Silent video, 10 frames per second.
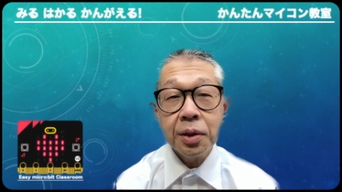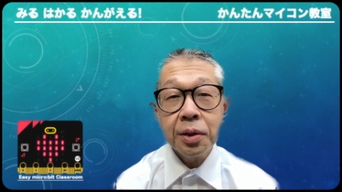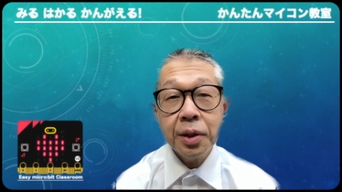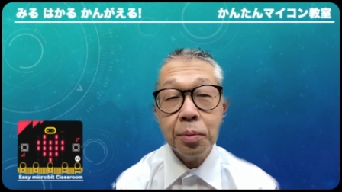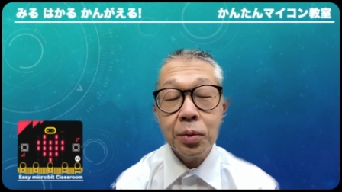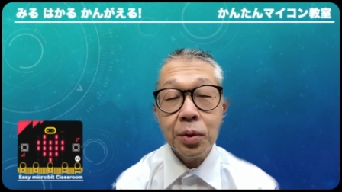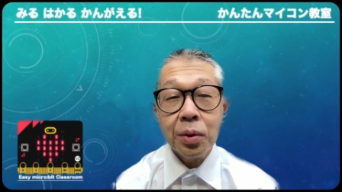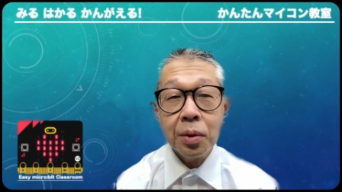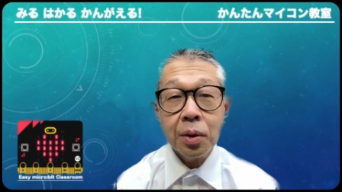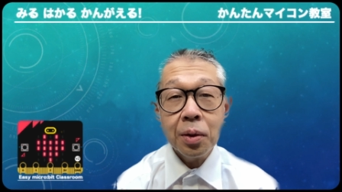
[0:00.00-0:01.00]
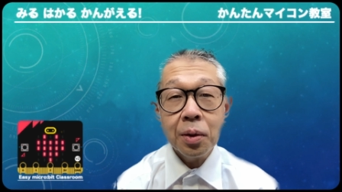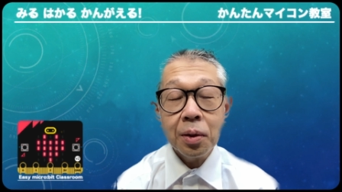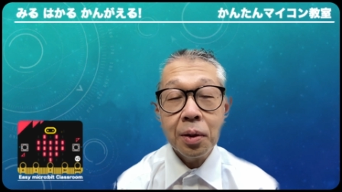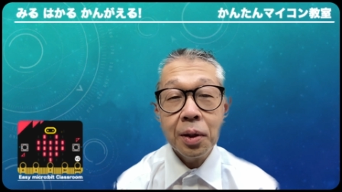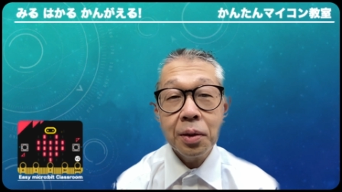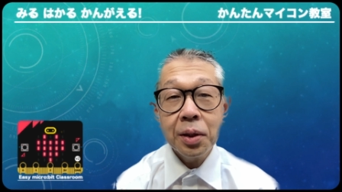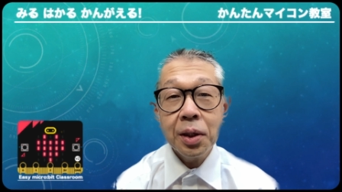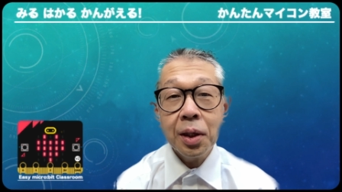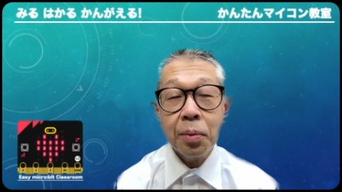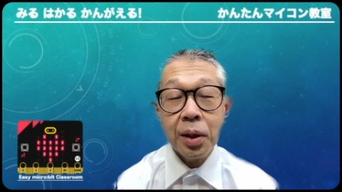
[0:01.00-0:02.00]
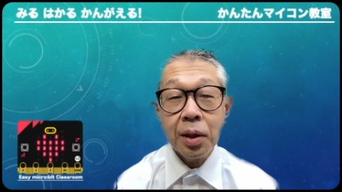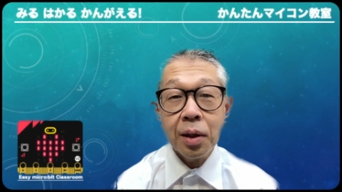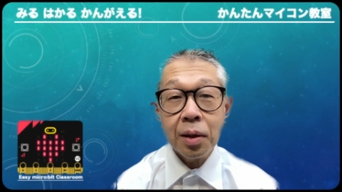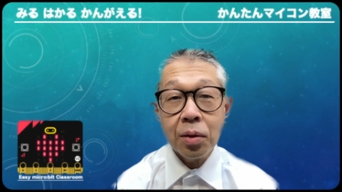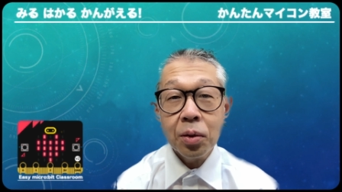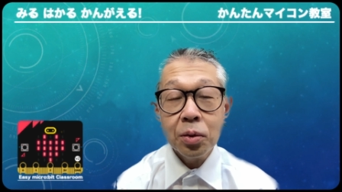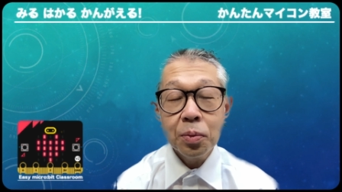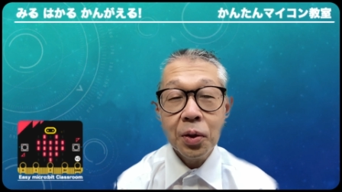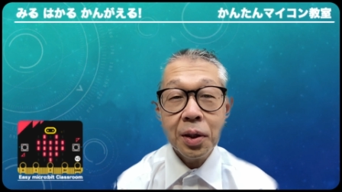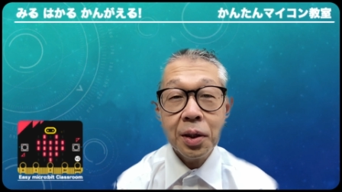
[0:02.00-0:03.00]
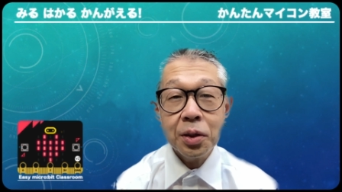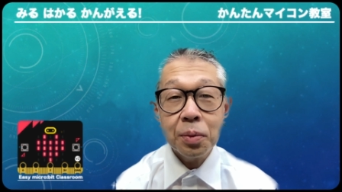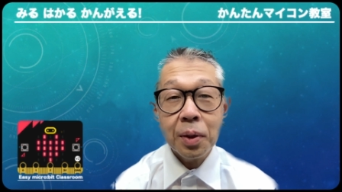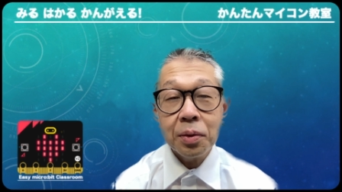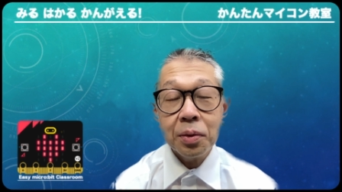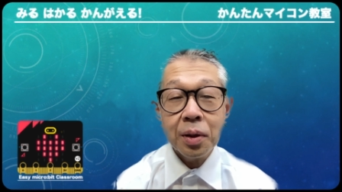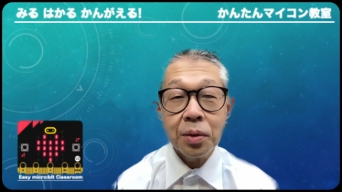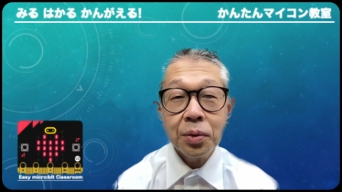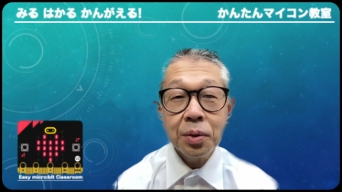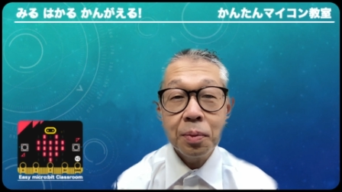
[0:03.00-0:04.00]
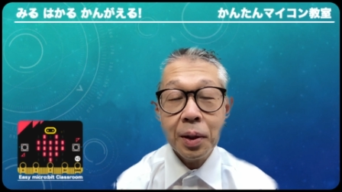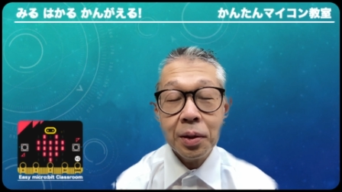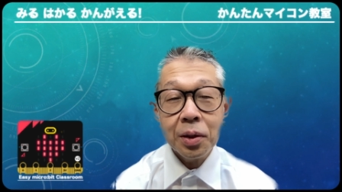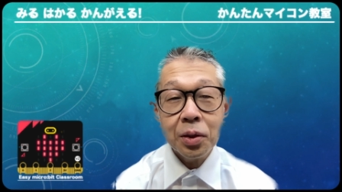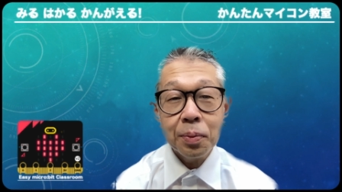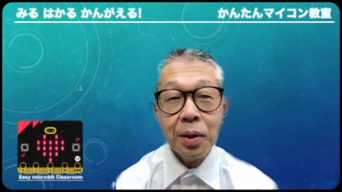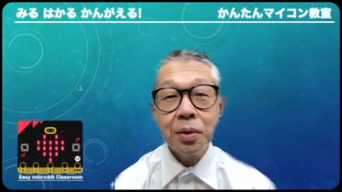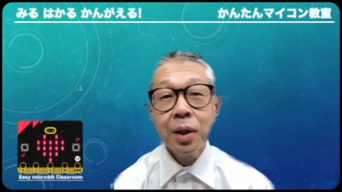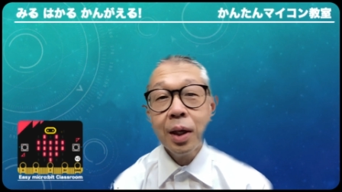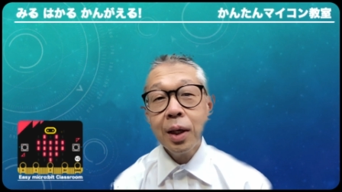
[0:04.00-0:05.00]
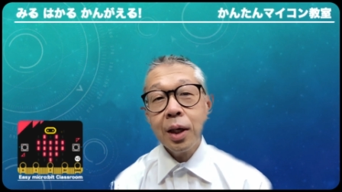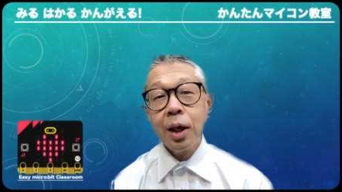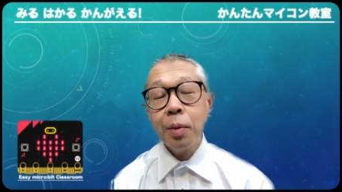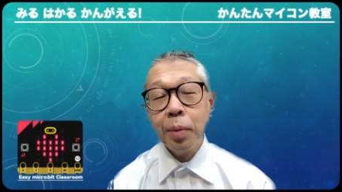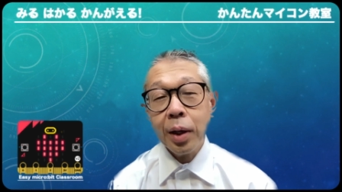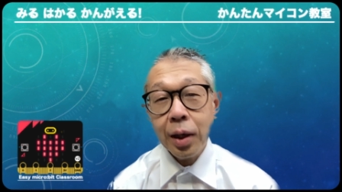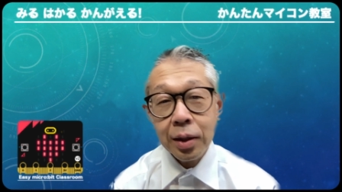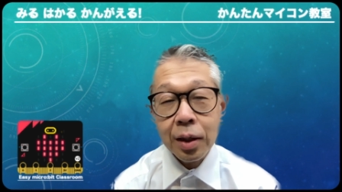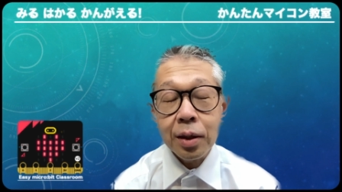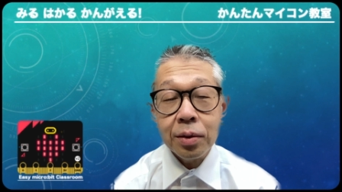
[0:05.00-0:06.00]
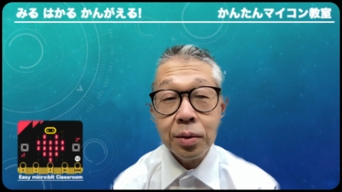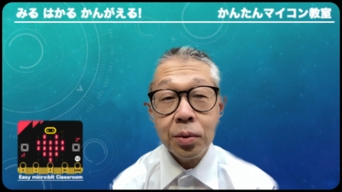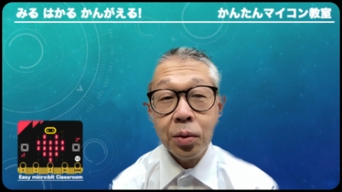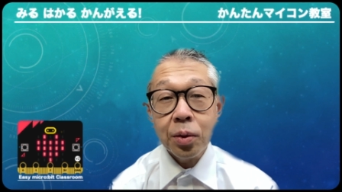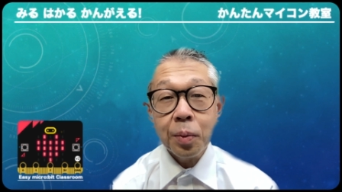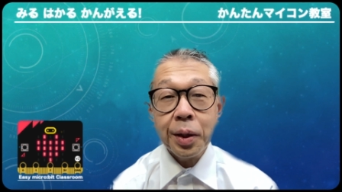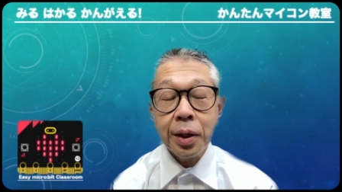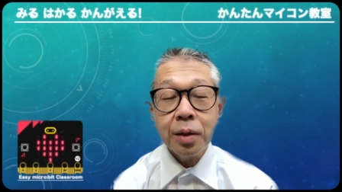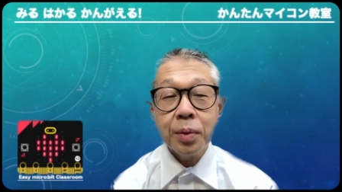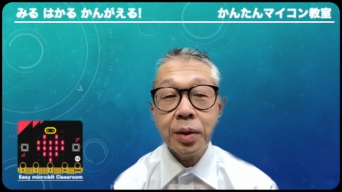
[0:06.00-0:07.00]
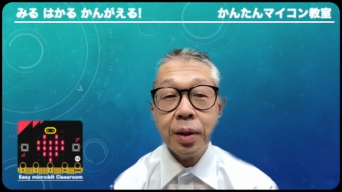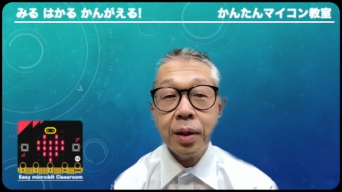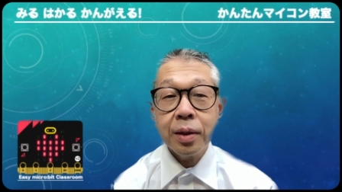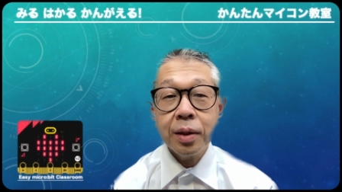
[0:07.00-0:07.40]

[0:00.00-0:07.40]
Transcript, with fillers: 全部の LED 画面がこう埋もれてしまうというか、渦まってしまう、壁ばっかり出てくるところまでやりました。